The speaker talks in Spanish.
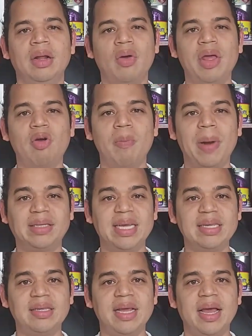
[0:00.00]
Lo de
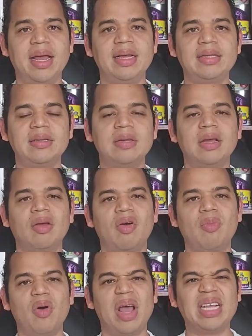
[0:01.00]
complacencia es
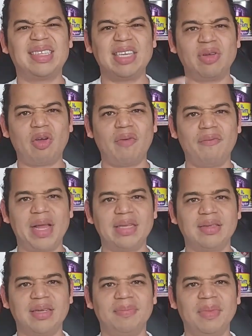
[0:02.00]
como exceso de
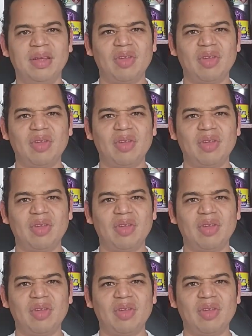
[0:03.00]
confianza.